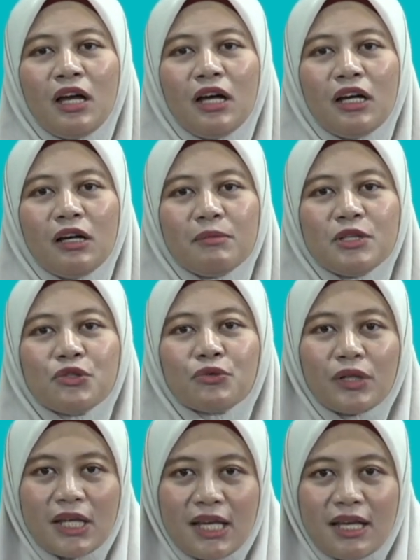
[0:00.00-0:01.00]
uh,
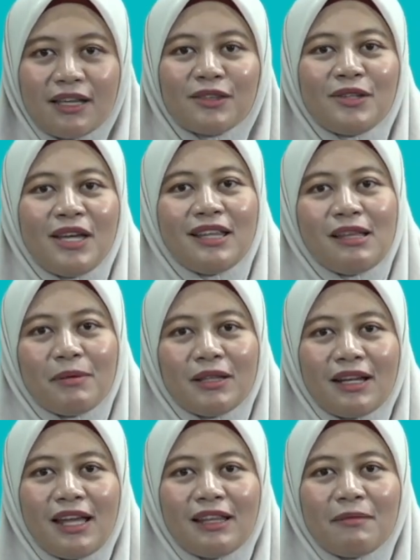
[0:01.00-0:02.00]
mencuri gitu ya tapi
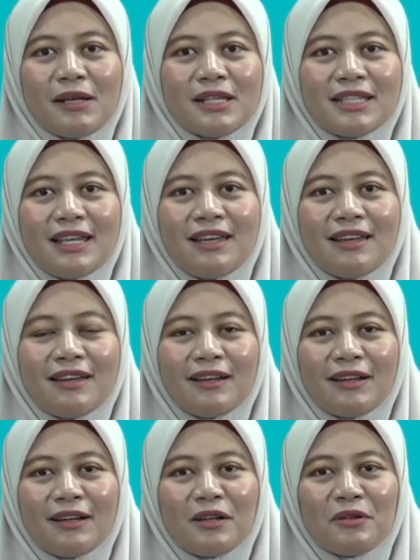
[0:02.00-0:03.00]
ternyata masih
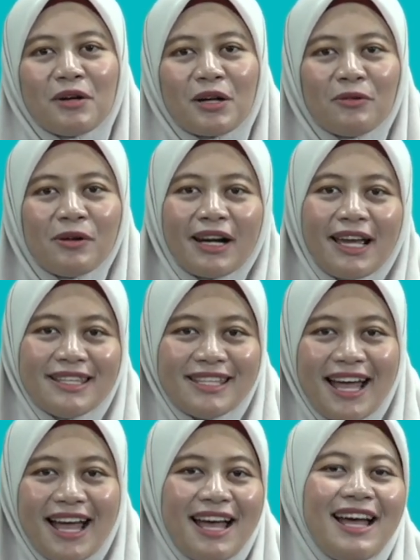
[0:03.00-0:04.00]
keluar-luar
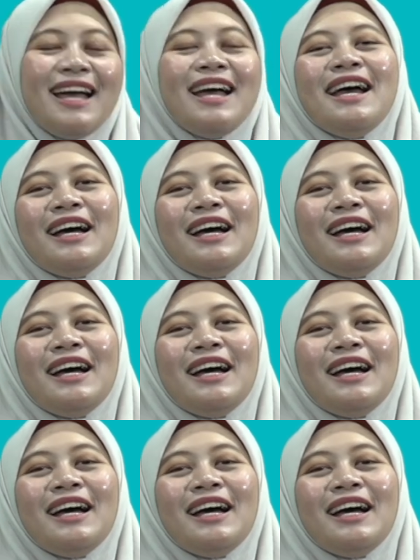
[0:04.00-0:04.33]
aja,